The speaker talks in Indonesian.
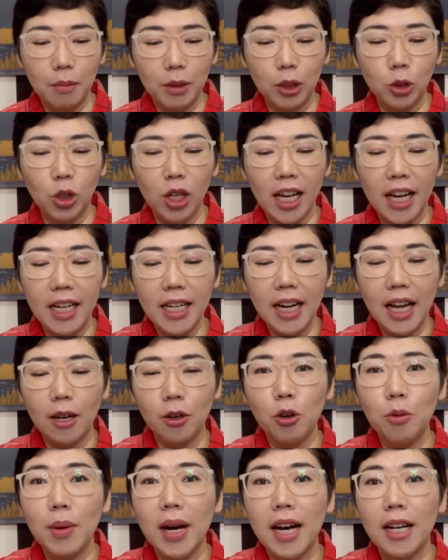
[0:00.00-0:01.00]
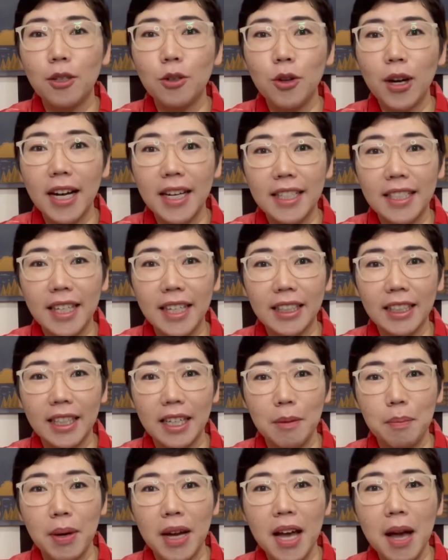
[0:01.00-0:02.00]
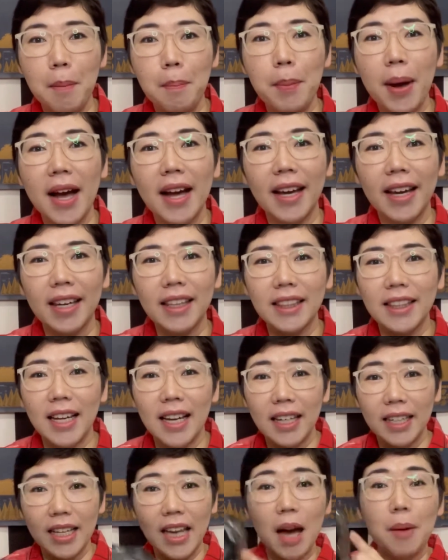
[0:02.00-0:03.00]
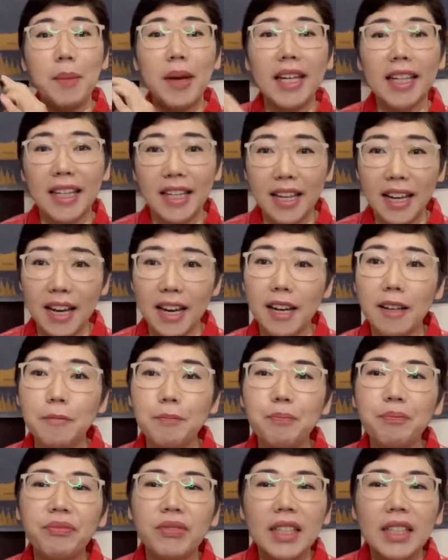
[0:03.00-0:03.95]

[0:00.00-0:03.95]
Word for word: kebetulan aku baru aja terima paket dari Amerika